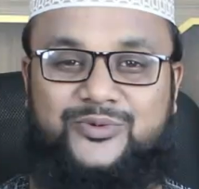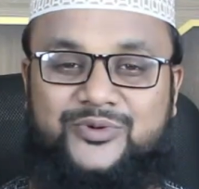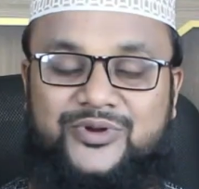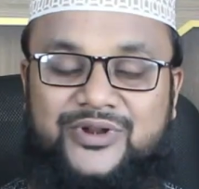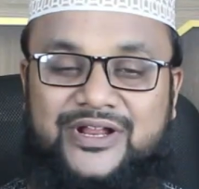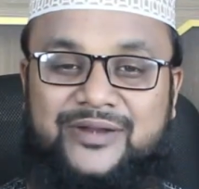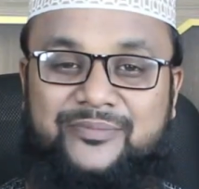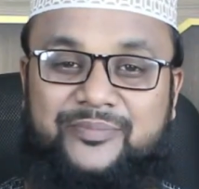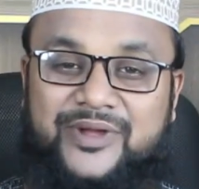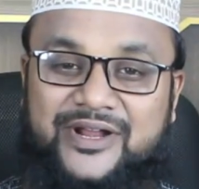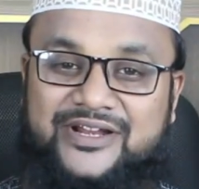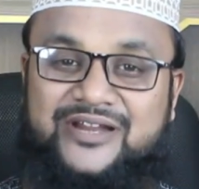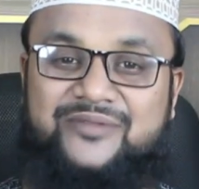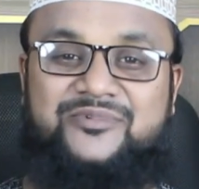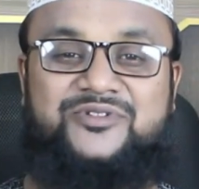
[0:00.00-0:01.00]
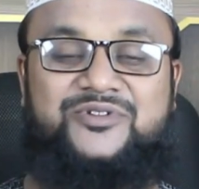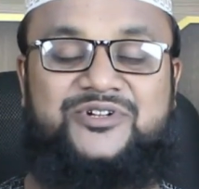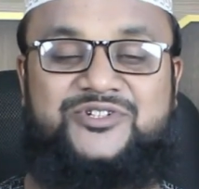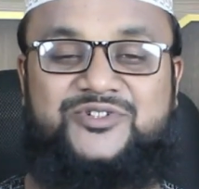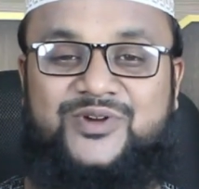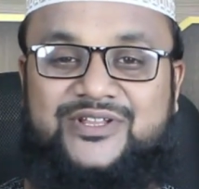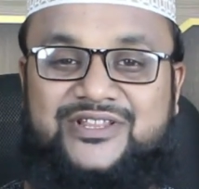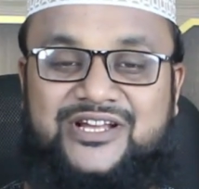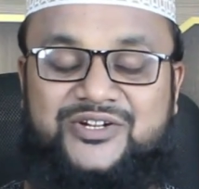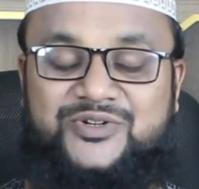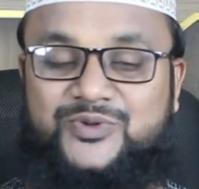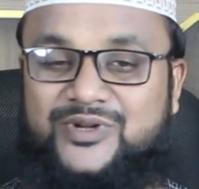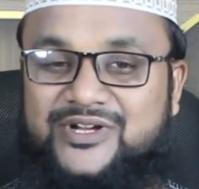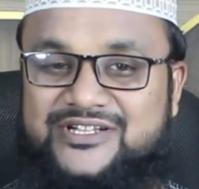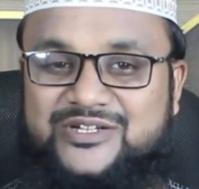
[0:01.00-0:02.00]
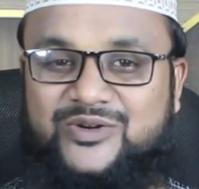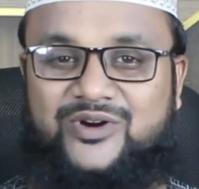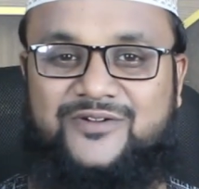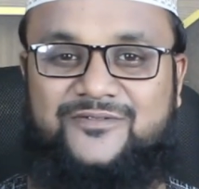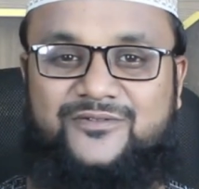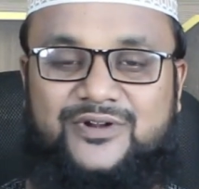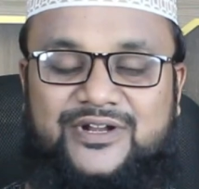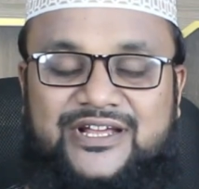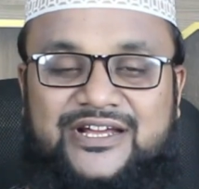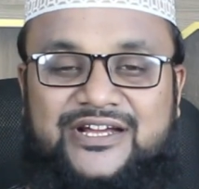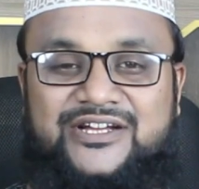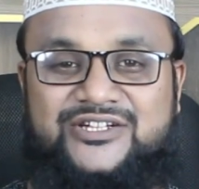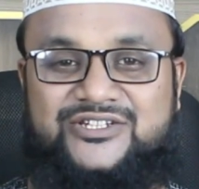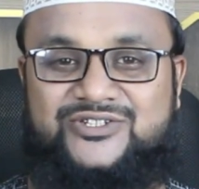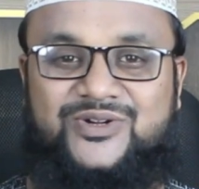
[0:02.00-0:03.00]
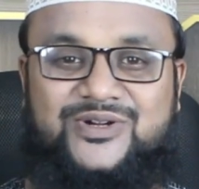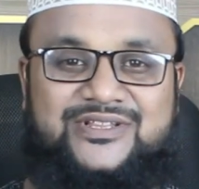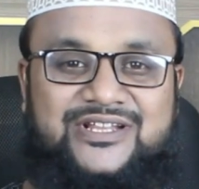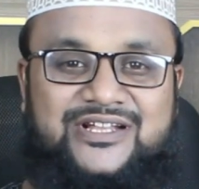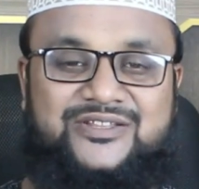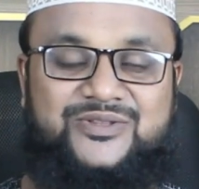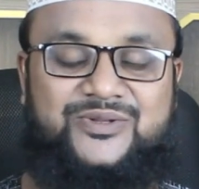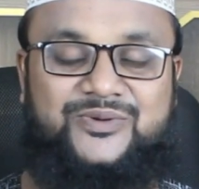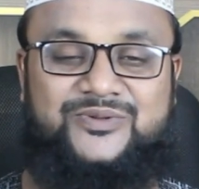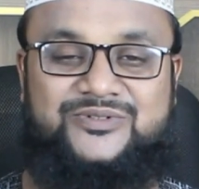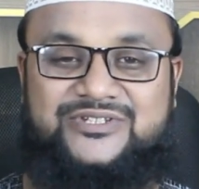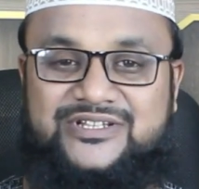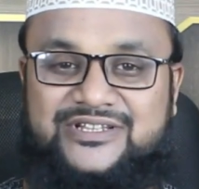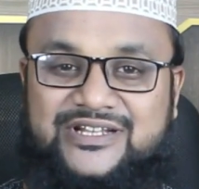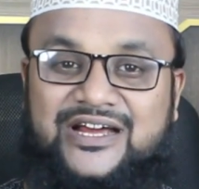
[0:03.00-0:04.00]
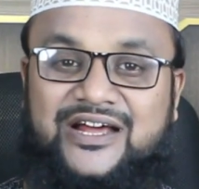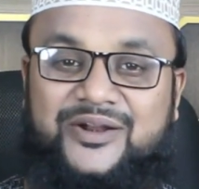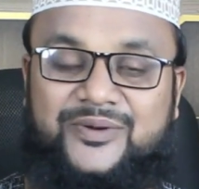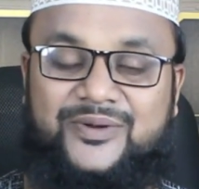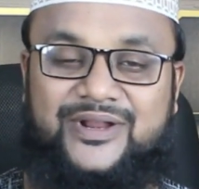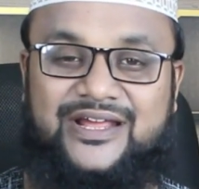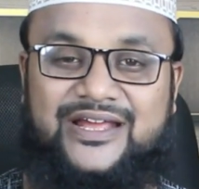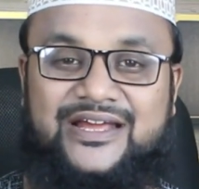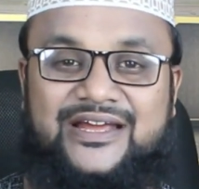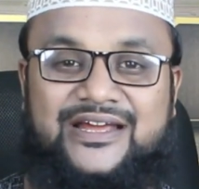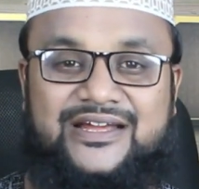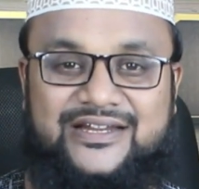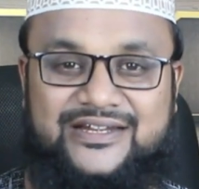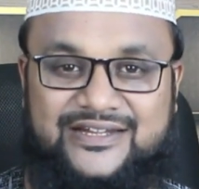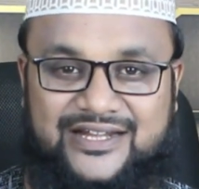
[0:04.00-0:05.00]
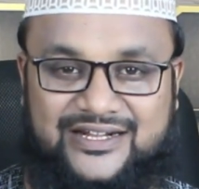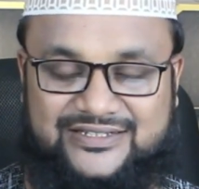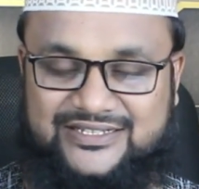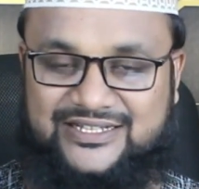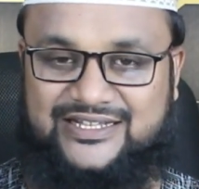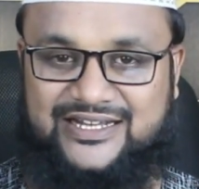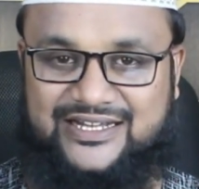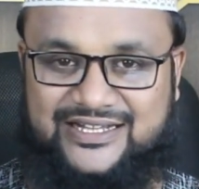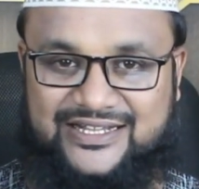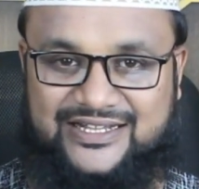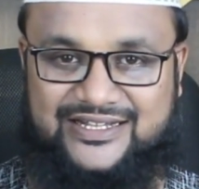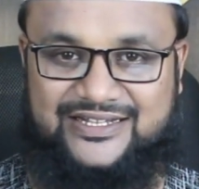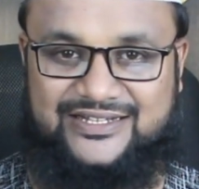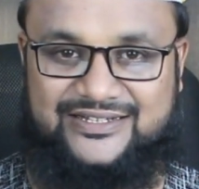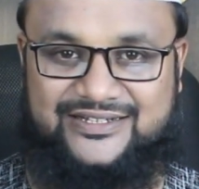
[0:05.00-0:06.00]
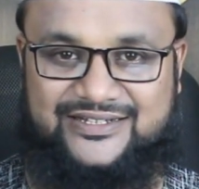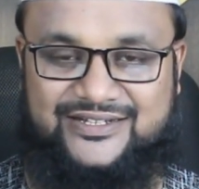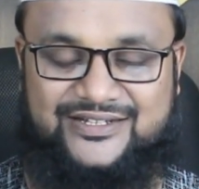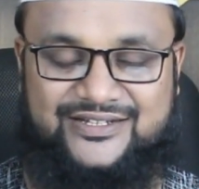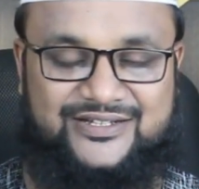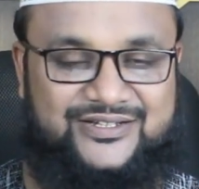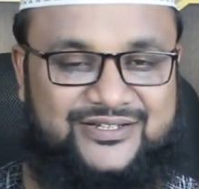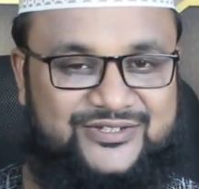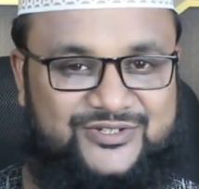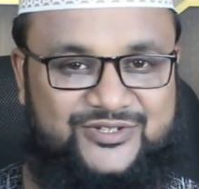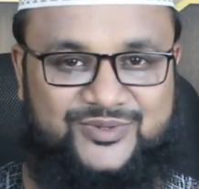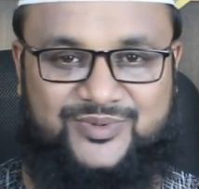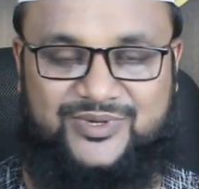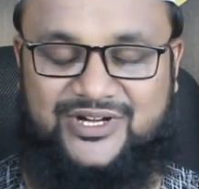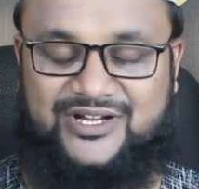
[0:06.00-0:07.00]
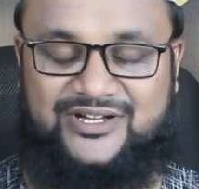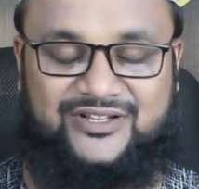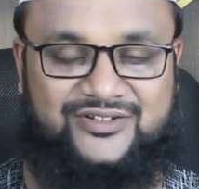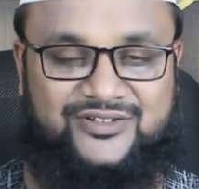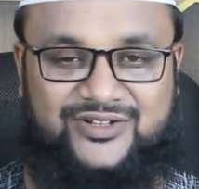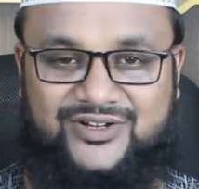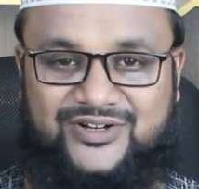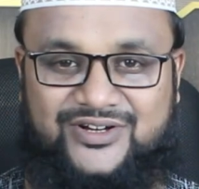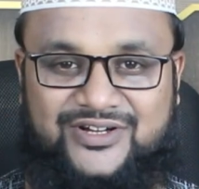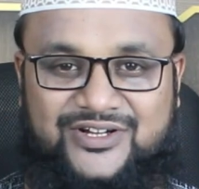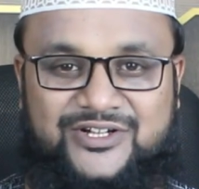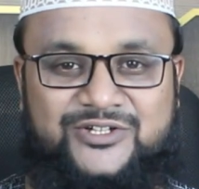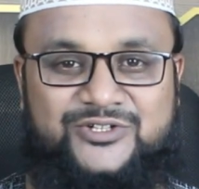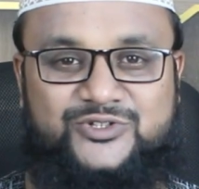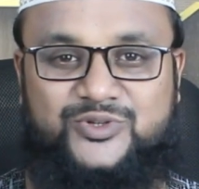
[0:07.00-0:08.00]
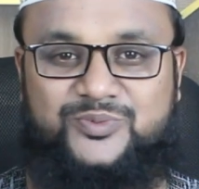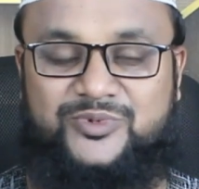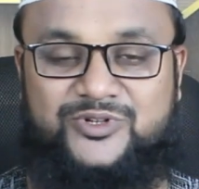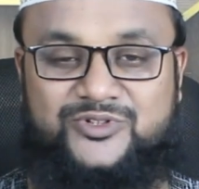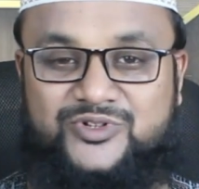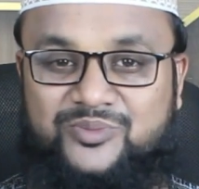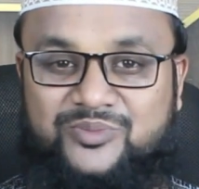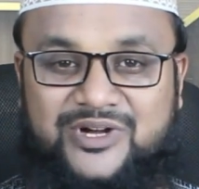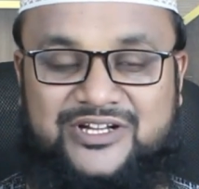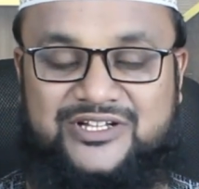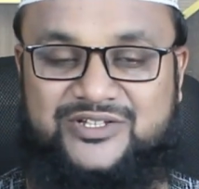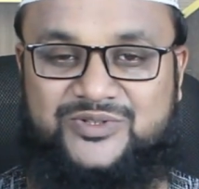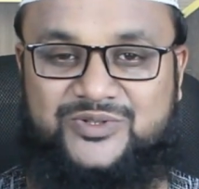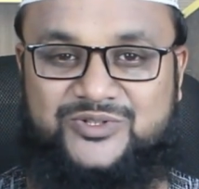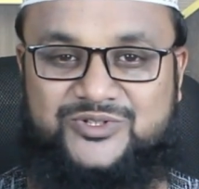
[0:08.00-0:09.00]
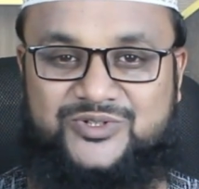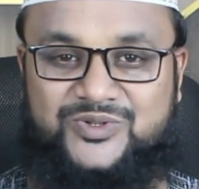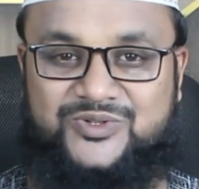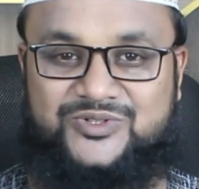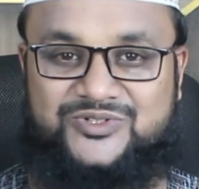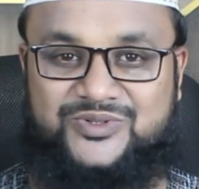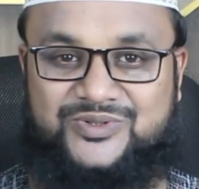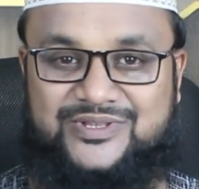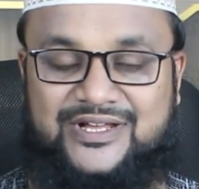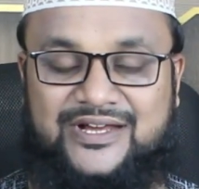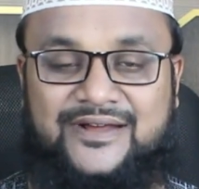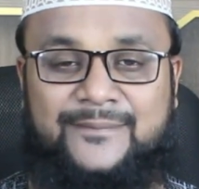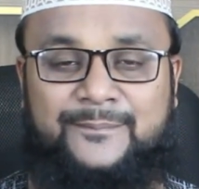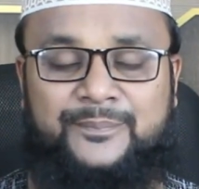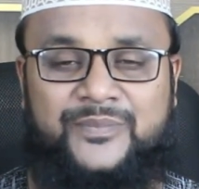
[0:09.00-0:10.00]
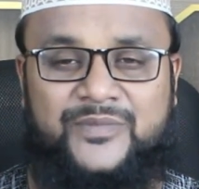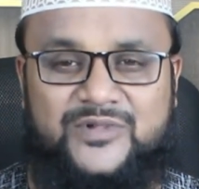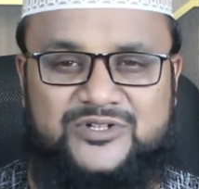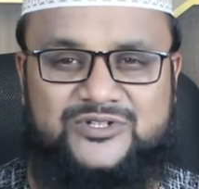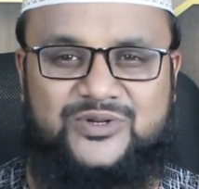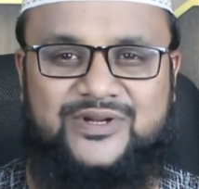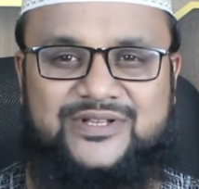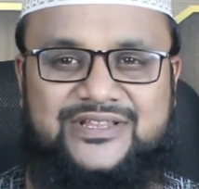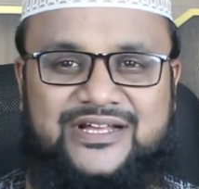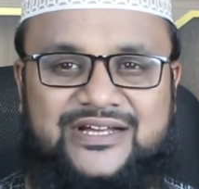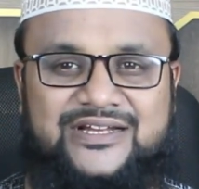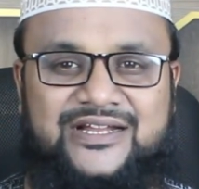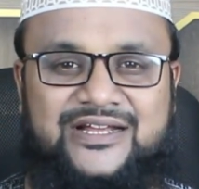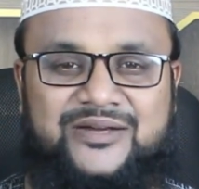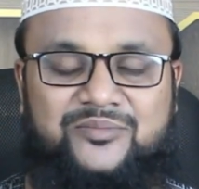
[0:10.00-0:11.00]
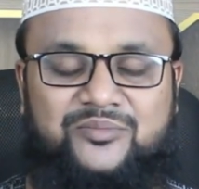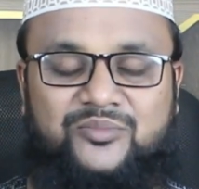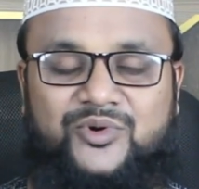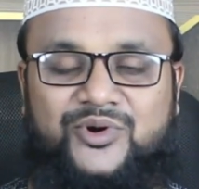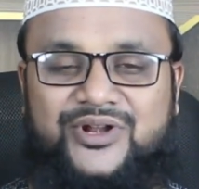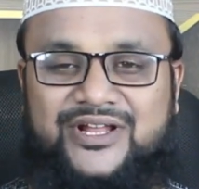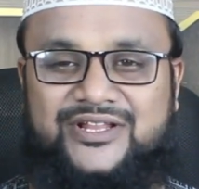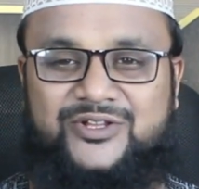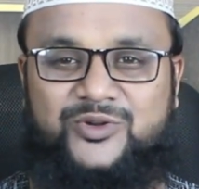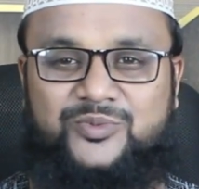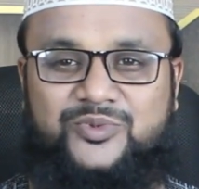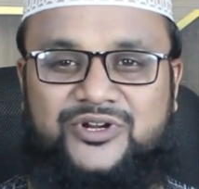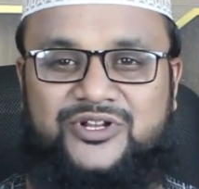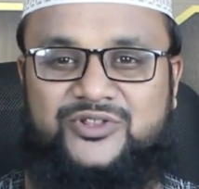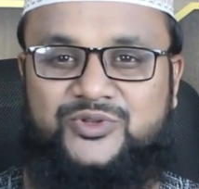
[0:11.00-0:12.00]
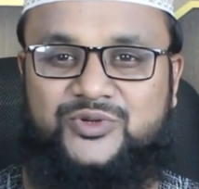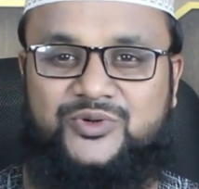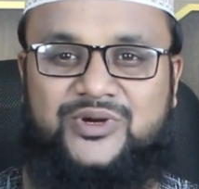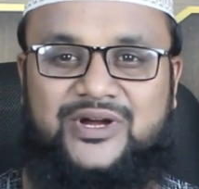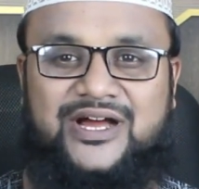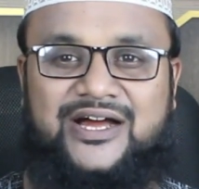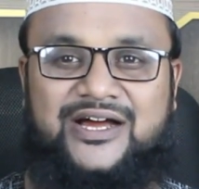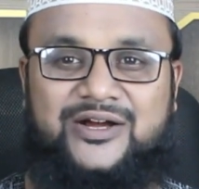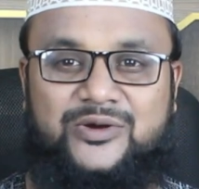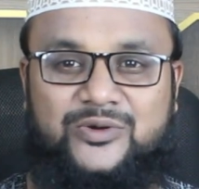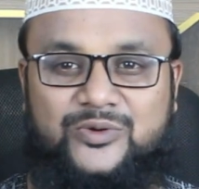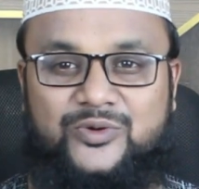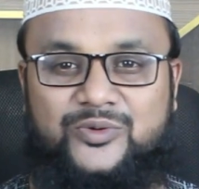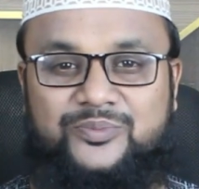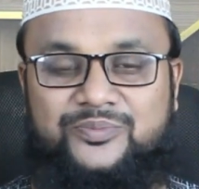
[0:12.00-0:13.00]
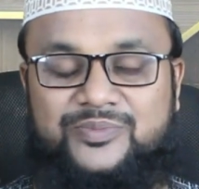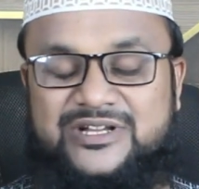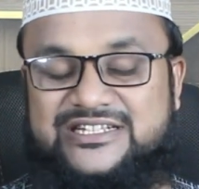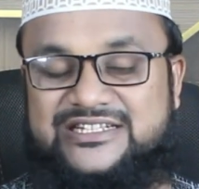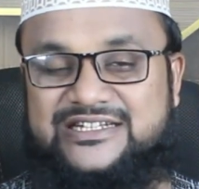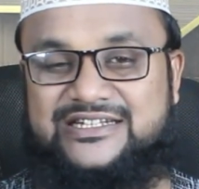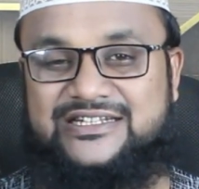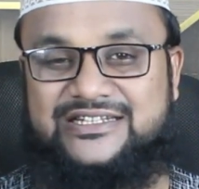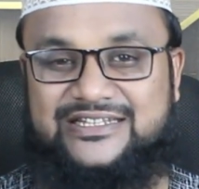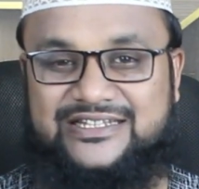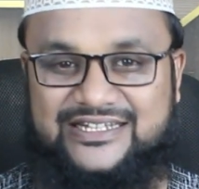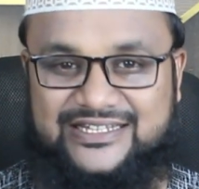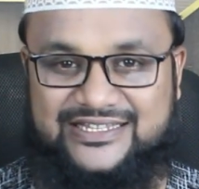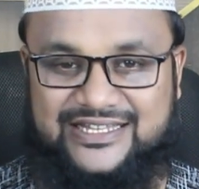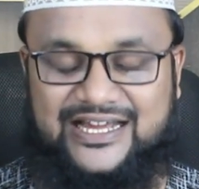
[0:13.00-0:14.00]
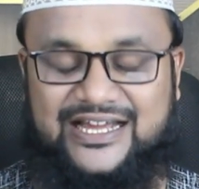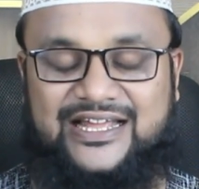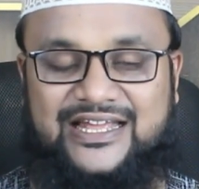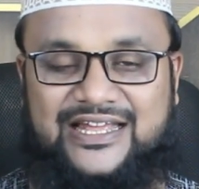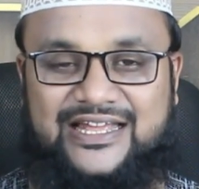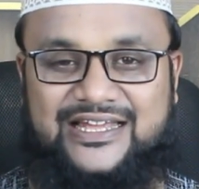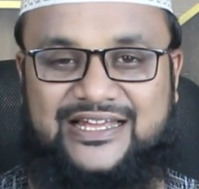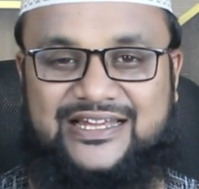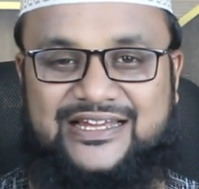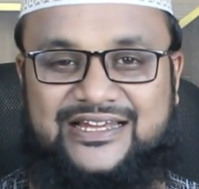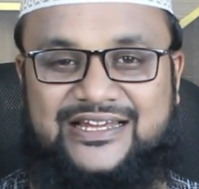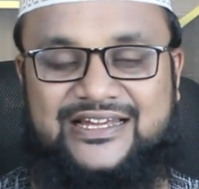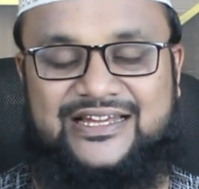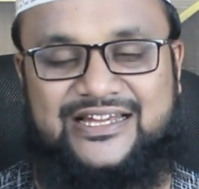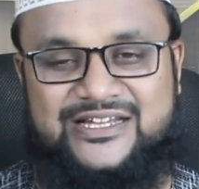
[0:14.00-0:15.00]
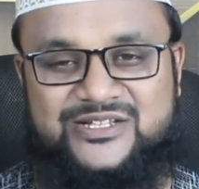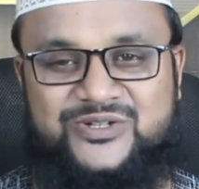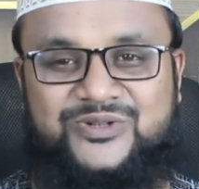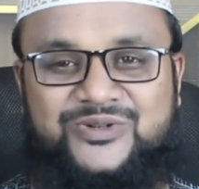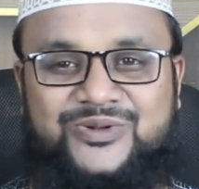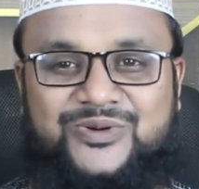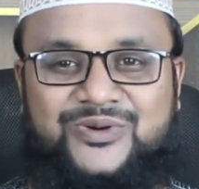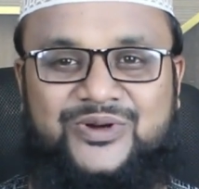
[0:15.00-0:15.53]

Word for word: কুকুরের পেটের ভিতরে শয়তান ঢুকে যাওয়ার ফলে শয়তান তখন চিৎকার করে ডাকতে থাকে সুবাহানাল্লাহ সুপ্রিয় সম্মানিত দর্শক শ্রোতা শয়তান মহিলাদের উপরে ধোকা খুব বেশি দিয়ে থাকে এজন্য